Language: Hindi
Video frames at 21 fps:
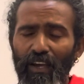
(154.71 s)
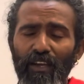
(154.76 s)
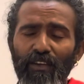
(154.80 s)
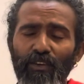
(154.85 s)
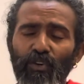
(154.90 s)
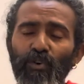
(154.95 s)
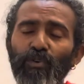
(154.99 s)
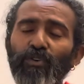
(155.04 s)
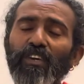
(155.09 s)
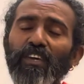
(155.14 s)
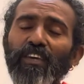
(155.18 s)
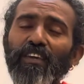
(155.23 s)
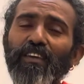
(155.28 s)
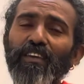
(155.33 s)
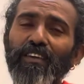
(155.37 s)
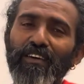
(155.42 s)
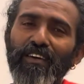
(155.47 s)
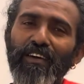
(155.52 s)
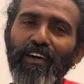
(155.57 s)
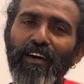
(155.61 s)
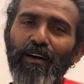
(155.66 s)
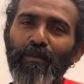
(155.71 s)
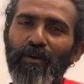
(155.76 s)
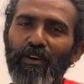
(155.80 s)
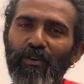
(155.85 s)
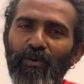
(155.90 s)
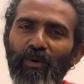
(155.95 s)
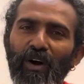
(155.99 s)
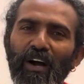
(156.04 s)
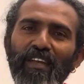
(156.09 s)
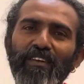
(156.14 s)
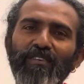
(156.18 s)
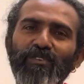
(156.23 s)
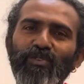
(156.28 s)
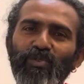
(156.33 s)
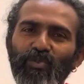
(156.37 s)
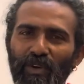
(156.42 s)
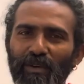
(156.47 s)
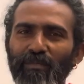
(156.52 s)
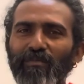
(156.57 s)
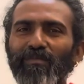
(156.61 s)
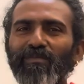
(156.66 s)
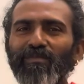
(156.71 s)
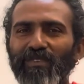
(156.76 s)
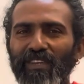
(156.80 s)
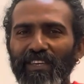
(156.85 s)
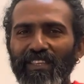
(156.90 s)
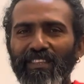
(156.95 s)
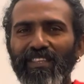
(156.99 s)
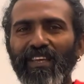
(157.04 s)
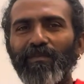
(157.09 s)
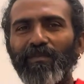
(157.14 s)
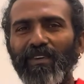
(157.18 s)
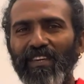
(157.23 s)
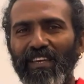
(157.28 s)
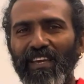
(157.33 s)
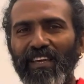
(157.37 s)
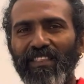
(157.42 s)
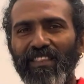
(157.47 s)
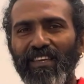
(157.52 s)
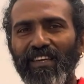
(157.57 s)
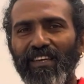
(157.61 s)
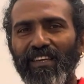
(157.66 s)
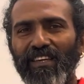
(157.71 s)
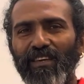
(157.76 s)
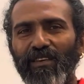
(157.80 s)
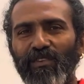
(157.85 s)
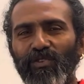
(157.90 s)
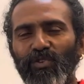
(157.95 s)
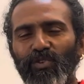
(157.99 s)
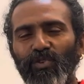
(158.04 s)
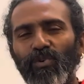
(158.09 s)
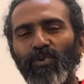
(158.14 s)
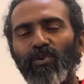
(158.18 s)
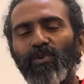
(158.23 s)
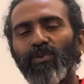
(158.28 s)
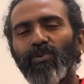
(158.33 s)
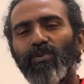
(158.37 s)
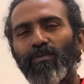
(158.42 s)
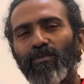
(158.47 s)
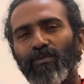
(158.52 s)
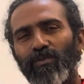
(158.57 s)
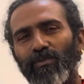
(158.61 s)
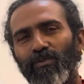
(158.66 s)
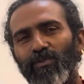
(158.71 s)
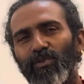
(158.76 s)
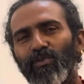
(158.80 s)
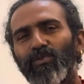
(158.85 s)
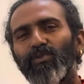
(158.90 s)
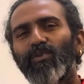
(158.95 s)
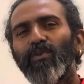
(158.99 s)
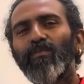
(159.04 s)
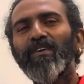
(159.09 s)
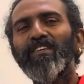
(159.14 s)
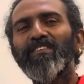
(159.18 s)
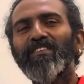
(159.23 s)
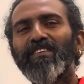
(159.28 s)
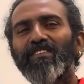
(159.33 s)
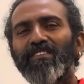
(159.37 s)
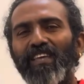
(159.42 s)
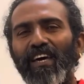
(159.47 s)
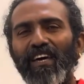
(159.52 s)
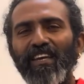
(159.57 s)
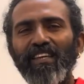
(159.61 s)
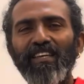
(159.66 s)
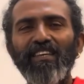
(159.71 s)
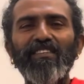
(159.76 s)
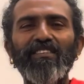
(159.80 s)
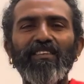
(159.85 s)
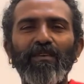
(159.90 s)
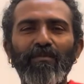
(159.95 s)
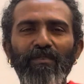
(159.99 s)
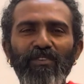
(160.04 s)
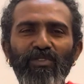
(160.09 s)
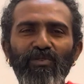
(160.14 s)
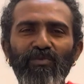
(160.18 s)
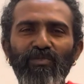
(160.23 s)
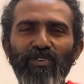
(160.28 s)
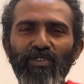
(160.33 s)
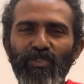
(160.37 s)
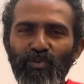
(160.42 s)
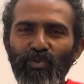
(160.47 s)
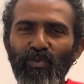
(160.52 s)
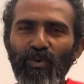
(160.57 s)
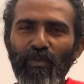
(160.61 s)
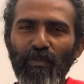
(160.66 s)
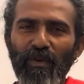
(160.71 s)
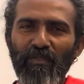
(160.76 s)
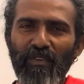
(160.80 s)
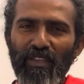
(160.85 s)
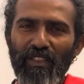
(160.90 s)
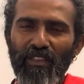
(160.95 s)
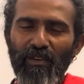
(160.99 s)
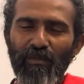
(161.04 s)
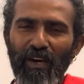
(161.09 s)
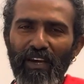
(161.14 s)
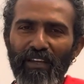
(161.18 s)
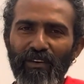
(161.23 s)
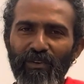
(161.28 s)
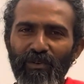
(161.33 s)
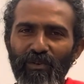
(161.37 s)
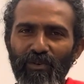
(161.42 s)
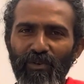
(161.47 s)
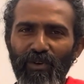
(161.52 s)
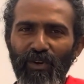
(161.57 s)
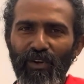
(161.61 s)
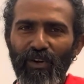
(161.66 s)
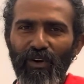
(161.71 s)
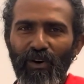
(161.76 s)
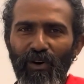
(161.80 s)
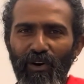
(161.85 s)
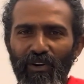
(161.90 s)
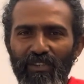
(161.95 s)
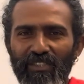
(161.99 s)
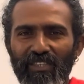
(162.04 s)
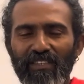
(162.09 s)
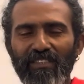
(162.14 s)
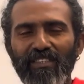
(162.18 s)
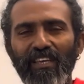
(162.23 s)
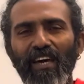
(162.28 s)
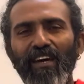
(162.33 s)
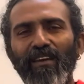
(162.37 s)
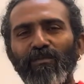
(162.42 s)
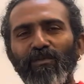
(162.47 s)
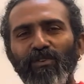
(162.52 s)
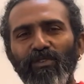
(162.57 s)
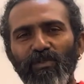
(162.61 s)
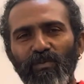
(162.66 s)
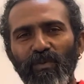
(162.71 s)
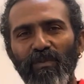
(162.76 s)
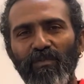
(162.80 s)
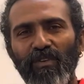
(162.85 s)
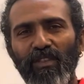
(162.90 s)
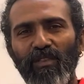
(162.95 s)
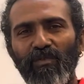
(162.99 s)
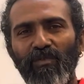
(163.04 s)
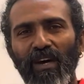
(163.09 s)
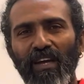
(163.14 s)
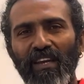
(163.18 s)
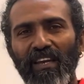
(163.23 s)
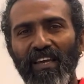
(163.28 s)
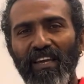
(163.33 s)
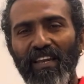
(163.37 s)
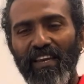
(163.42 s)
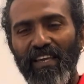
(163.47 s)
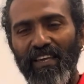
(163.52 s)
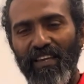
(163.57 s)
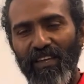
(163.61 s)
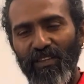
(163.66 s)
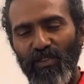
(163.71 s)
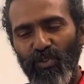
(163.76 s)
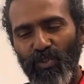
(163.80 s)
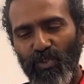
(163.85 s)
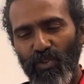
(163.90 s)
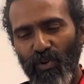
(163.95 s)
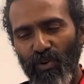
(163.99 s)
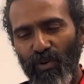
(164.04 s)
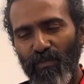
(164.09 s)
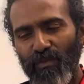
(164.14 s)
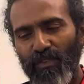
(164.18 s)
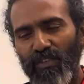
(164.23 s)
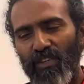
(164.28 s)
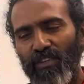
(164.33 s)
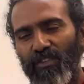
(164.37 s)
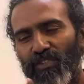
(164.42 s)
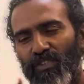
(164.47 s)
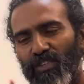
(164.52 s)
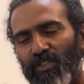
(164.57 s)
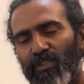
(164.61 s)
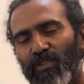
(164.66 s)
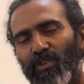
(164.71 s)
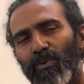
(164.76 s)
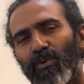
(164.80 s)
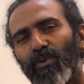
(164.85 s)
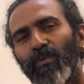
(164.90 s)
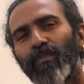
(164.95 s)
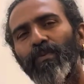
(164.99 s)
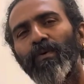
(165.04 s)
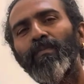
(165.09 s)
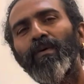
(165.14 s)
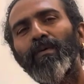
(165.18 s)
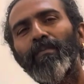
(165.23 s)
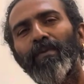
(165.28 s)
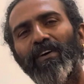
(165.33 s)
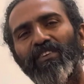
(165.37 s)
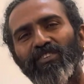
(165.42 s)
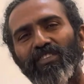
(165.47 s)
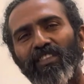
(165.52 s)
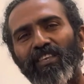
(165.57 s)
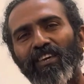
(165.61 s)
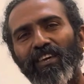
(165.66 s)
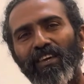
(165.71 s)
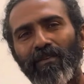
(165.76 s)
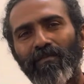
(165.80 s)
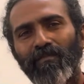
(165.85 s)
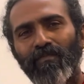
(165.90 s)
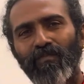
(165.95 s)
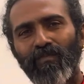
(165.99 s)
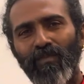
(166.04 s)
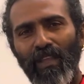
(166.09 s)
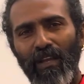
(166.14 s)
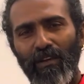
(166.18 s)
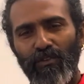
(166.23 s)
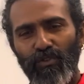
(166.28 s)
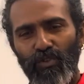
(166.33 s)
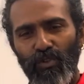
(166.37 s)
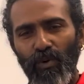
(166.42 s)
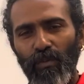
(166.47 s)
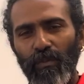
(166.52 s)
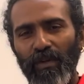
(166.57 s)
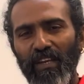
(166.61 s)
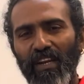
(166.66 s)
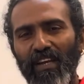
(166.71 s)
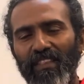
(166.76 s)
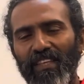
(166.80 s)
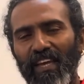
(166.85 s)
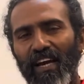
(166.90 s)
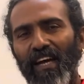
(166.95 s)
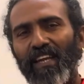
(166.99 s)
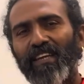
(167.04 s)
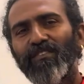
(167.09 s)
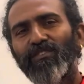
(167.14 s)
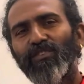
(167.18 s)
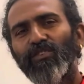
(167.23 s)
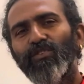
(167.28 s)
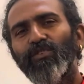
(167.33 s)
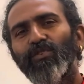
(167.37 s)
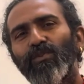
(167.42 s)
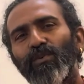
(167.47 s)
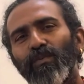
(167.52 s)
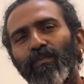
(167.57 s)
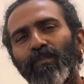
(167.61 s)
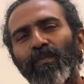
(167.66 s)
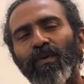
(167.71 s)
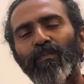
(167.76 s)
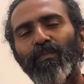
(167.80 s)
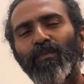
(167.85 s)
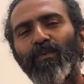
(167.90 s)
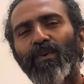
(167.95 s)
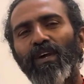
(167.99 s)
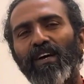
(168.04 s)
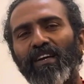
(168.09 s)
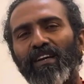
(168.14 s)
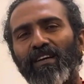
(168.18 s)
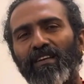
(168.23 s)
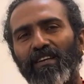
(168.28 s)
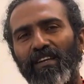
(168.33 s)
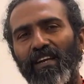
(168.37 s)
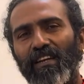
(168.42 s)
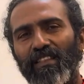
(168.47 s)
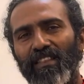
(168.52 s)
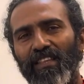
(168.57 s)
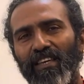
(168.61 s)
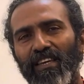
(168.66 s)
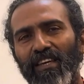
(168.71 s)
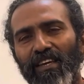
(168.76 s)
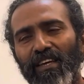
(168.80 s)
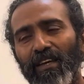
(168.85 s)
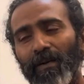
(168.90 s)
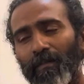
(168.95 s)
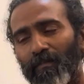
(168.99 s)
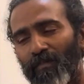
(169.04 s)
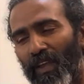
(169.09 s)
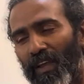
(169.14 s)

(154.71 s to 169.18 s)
क्योंकि भगवान स्वयं गीता में कहते हैं कि जो यूं तो मैं संसार की समस्त वस्तुओं में विद्यमान हूं और संसार मुझ में विद्यमान है लेकिन जो मुझे जिस रूप में भजते हैं जो मेरा ध्यान जिस रूप में पूरा करते हैं